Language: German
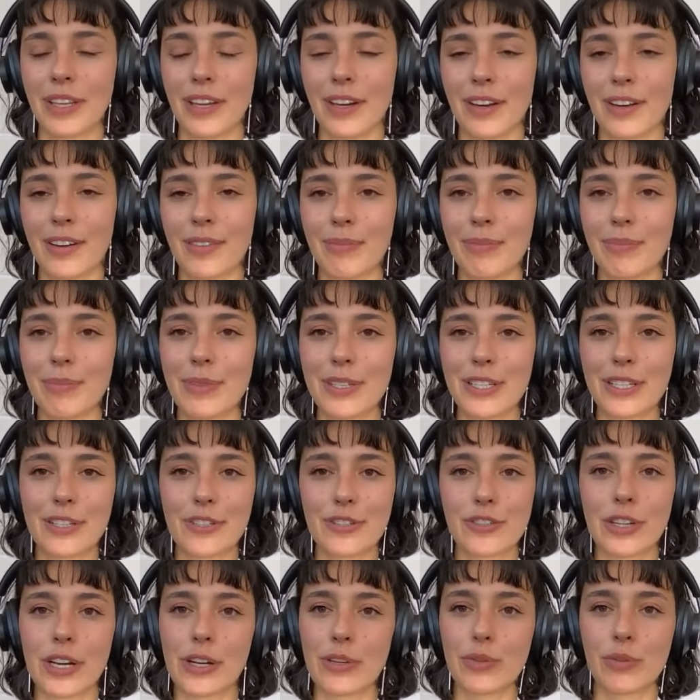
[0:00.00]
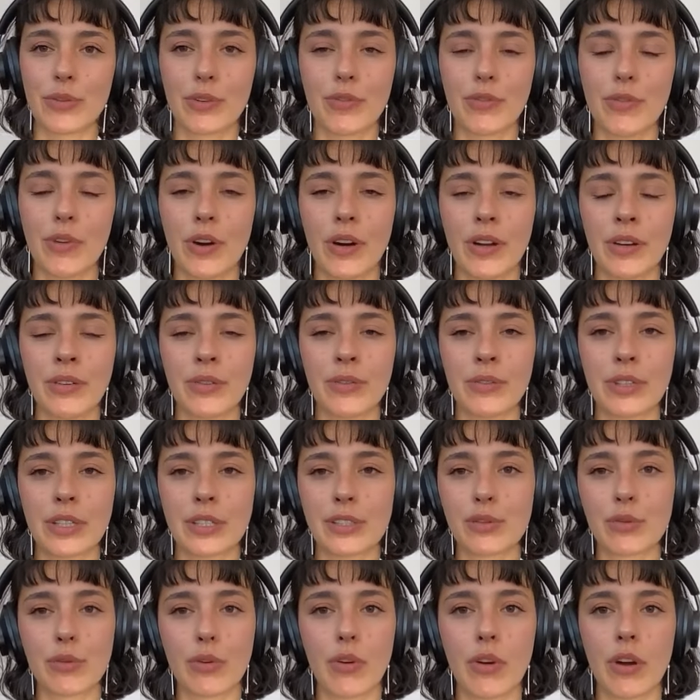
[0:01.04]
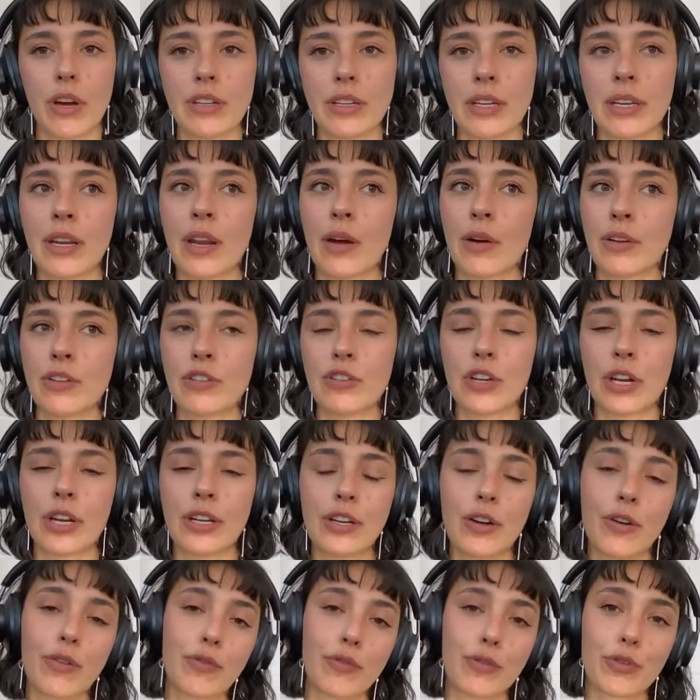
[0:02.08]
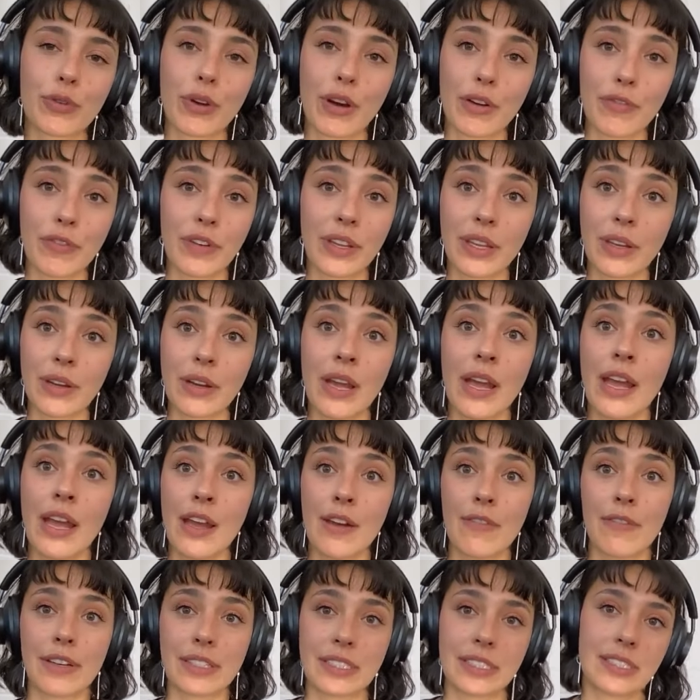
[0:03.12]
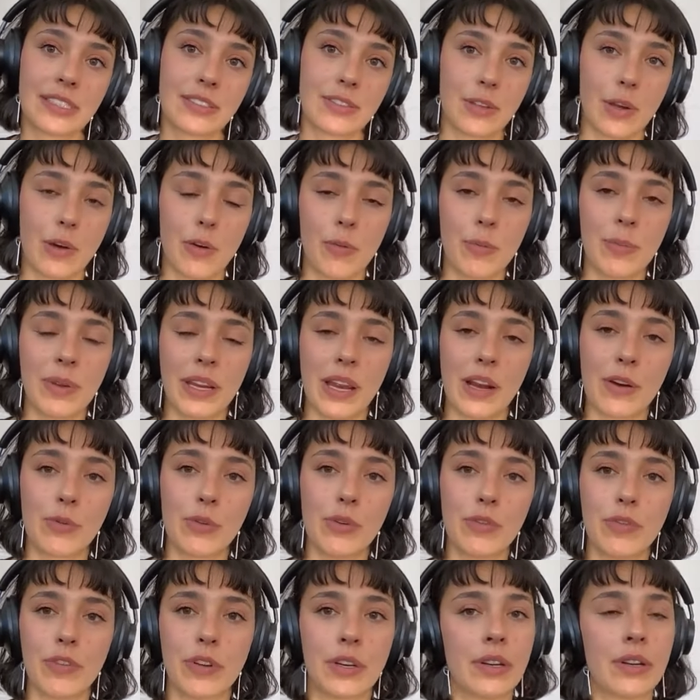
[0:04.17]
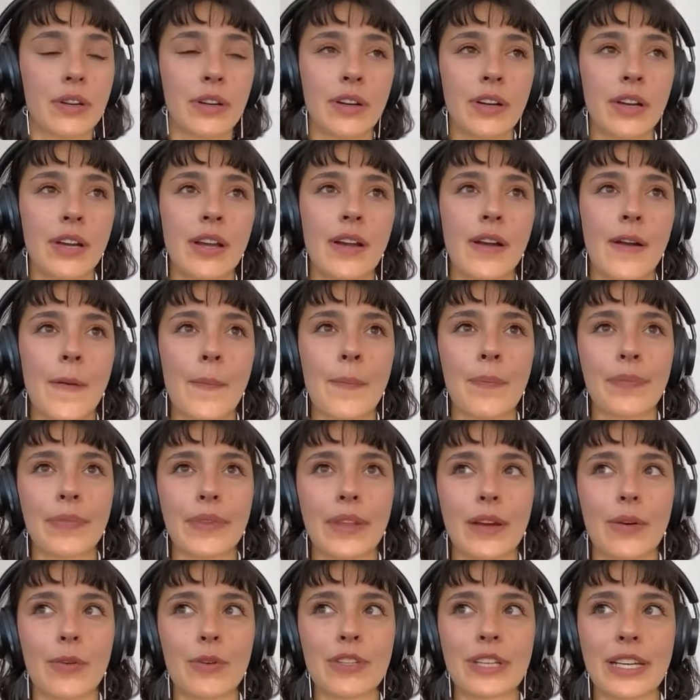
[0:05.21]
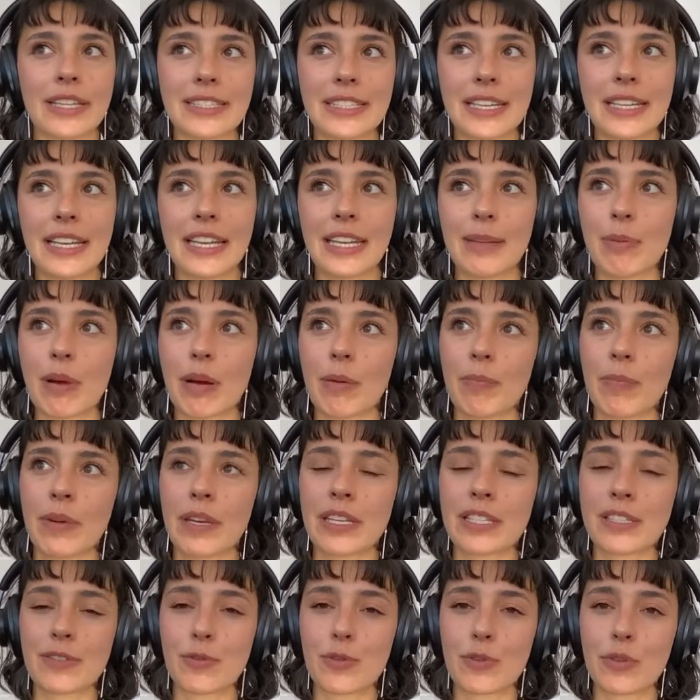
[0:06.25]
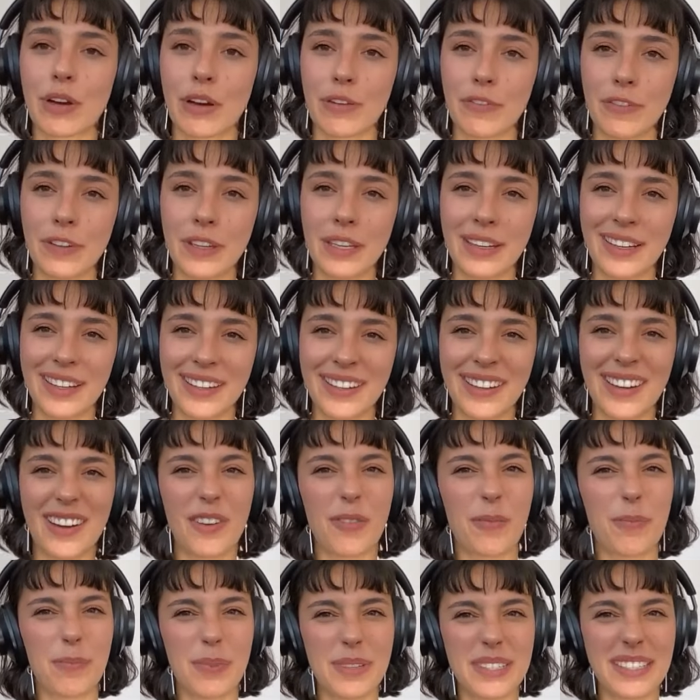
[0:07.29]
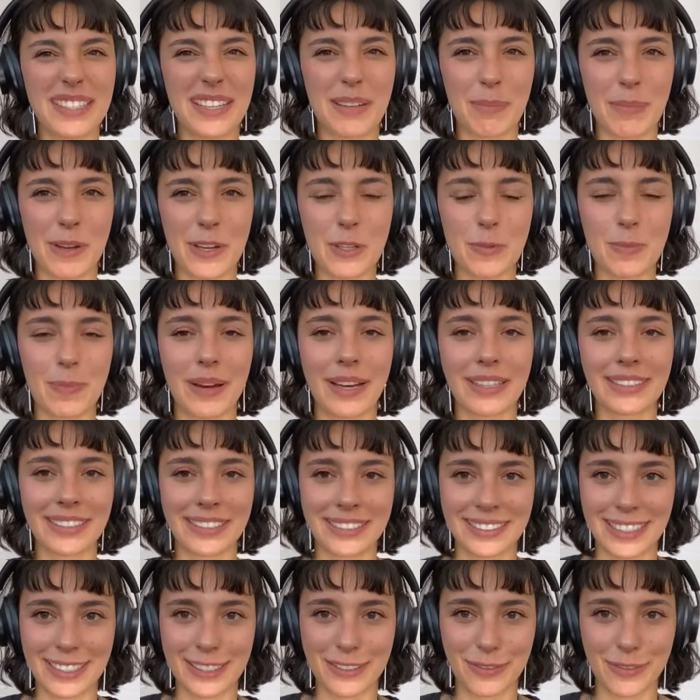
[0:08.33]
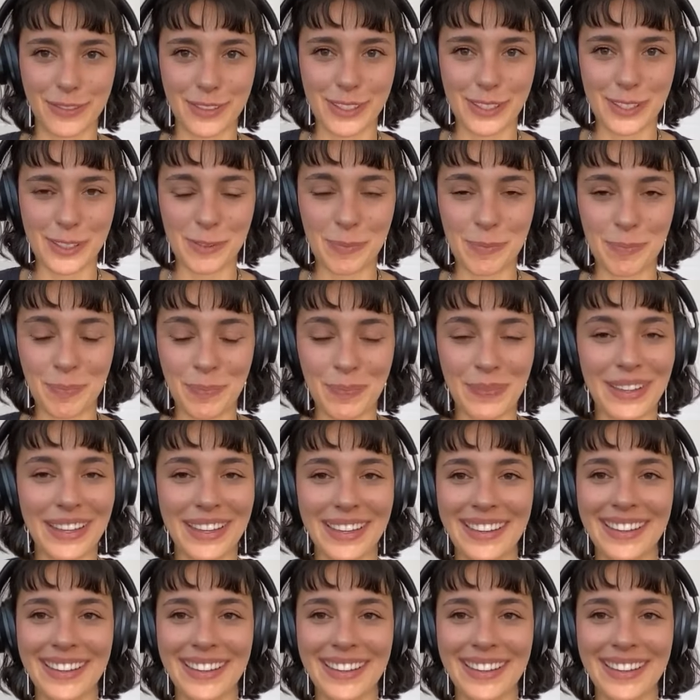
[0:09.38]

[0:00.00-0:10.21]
ja, Mediengestaltung geworden und dazu gehört dann anscheinend auch Fotografie, was ich auch mega cool finde. Und tatsächlich macht mir das Fotografieren auch ein bisschen mehr Spaß als das Filmen.